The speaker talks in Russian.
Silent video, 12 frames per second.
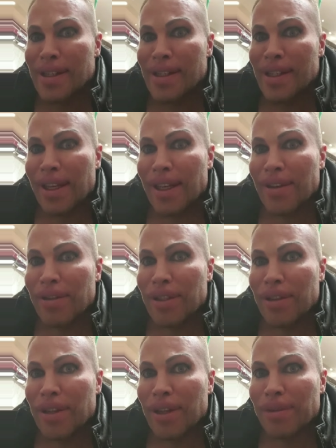Такие вот
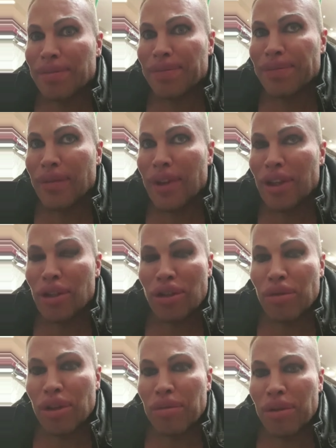дела. Еще очень
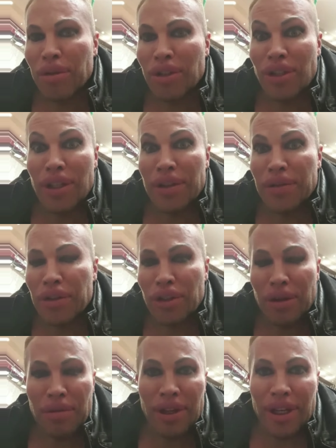много предложений, не все еще
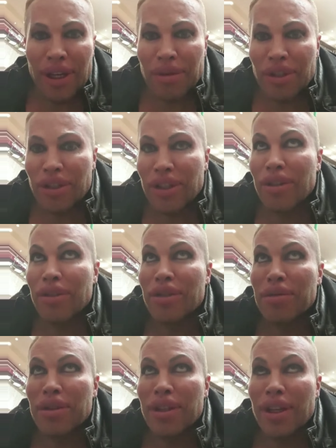комментарии прочитал, но,
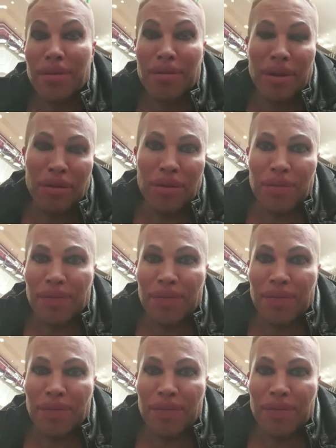собственно, так. Теперь будем